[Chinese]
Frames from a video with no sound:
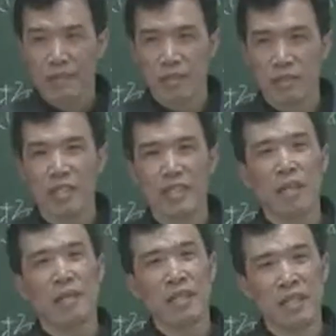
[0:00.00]
你说你现
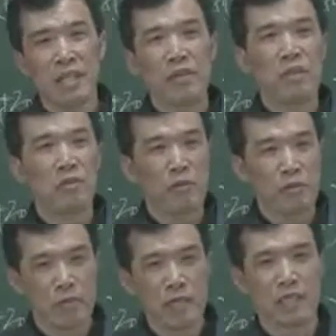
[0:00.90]
在没机会对
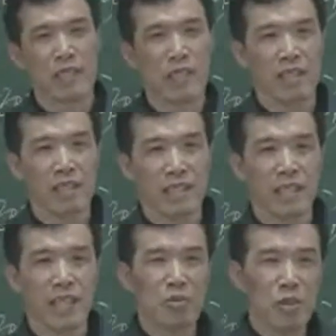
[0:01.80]
付病人，你
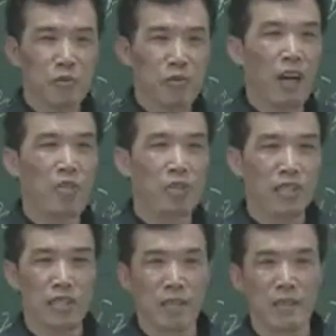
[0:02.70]
先对付好
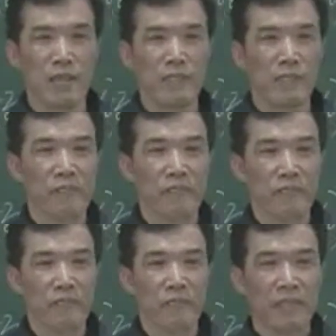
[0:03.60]
自己的，
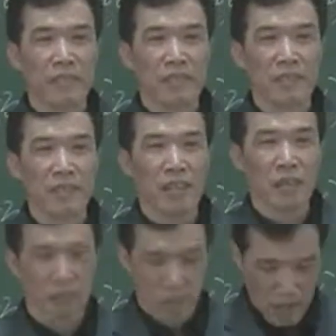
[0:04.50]
是啊，
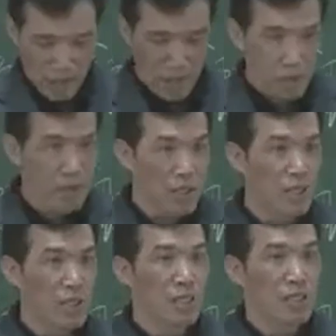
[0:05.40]
有什么东
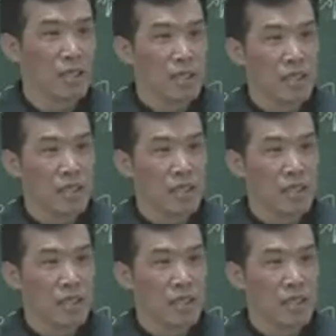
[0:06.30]
西？